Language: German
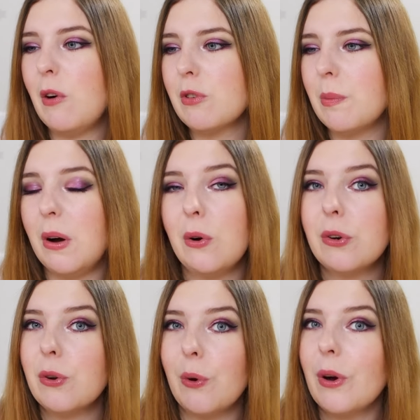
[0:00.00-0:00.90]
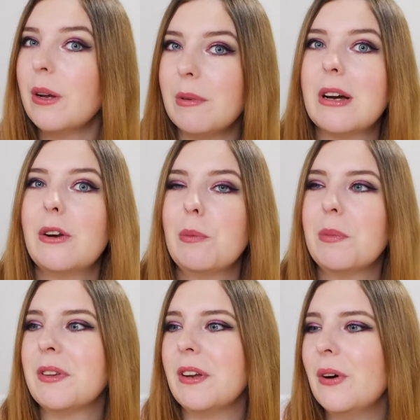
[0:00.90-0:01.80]
aufgebraucht hören, aber kann auch
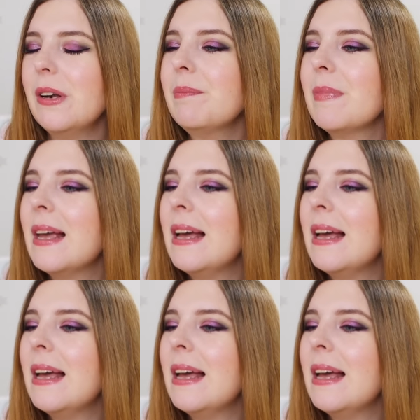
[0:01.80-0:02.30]
ein bisschen dauern.